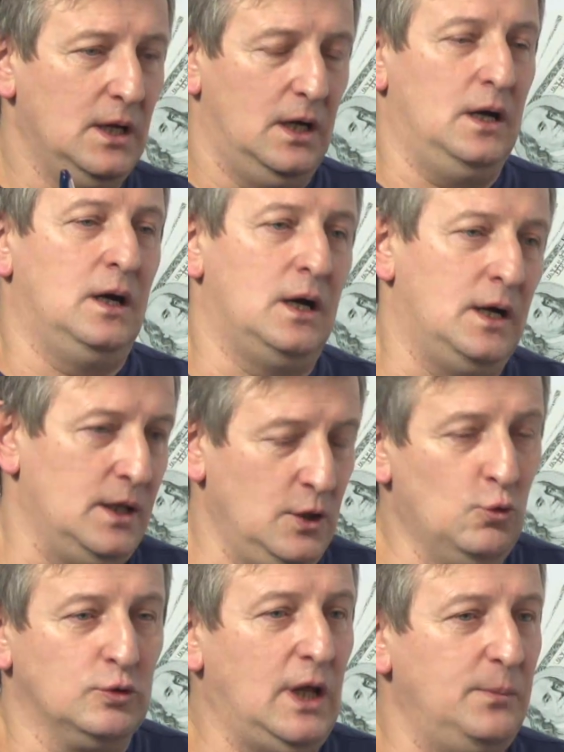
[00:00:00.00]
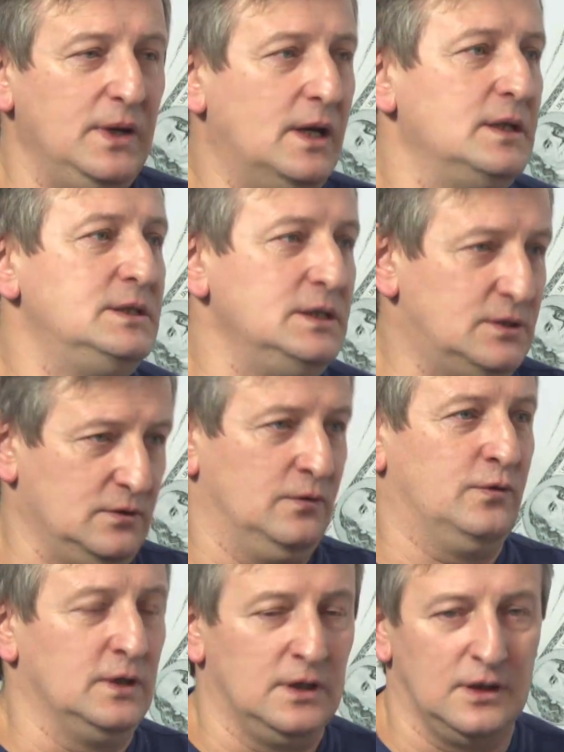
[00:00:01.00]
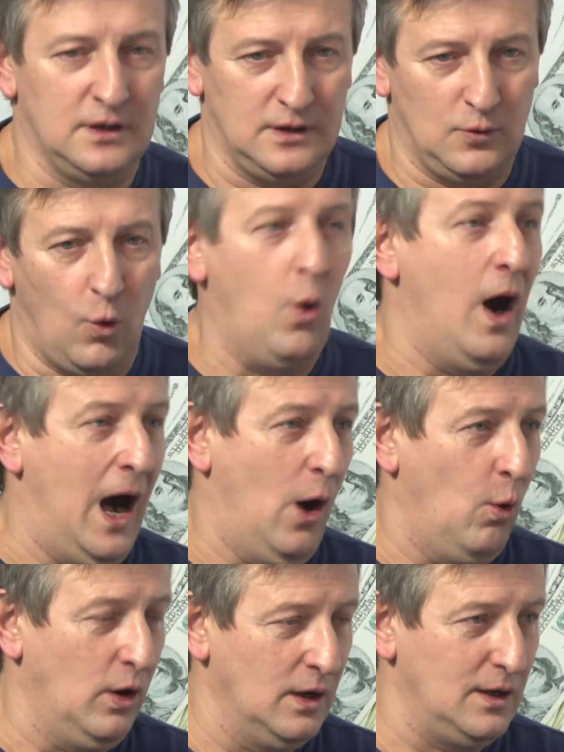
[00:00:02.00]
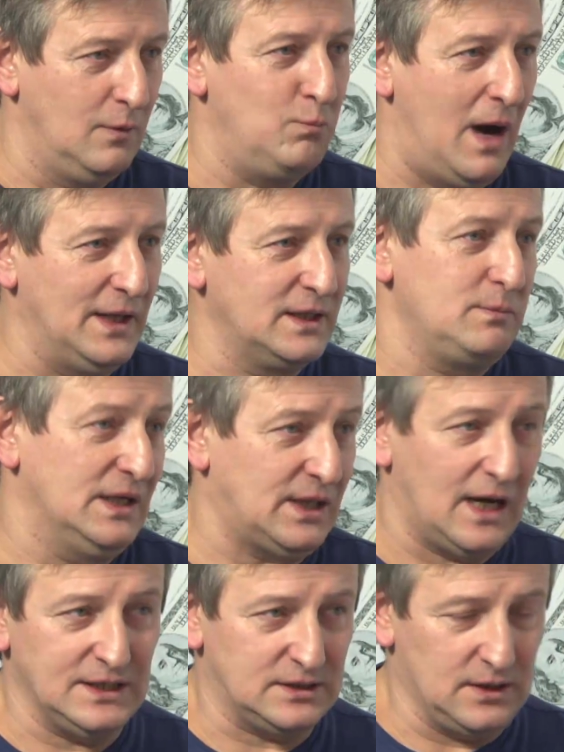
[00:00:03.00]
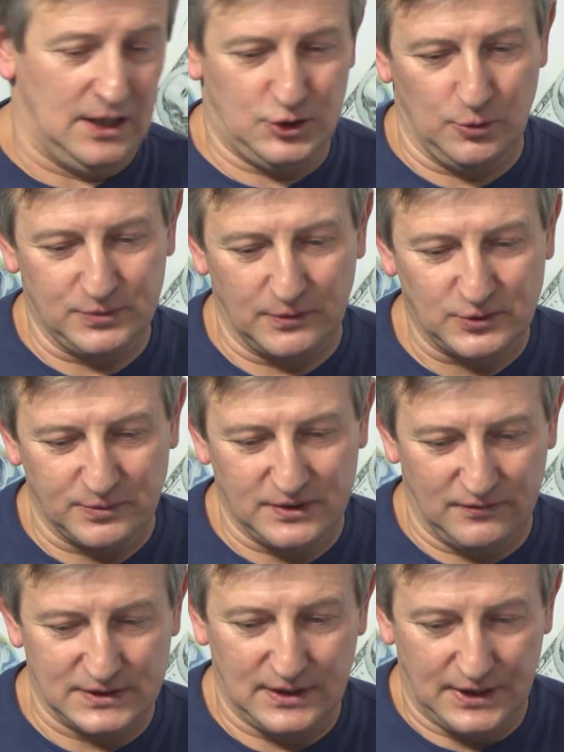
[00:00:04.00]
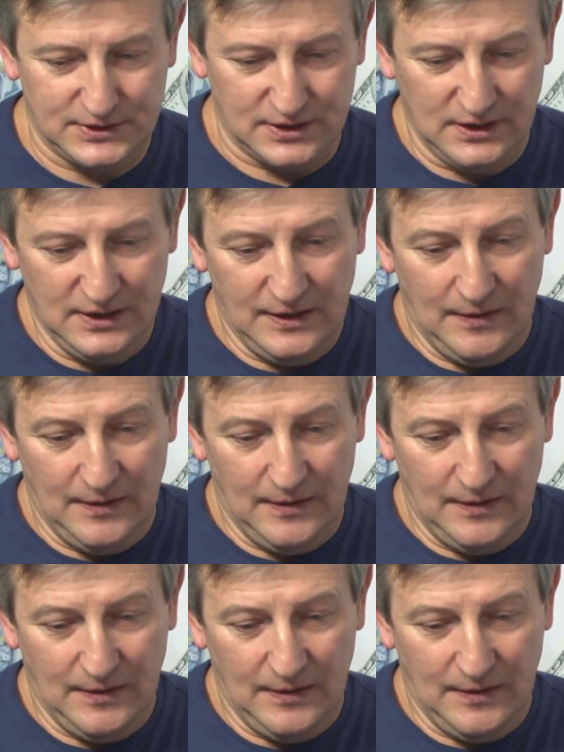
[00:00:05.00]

Э, и куда переходить? В э, ОАО «Банк Матрас», о чем, собственно, вы знаете.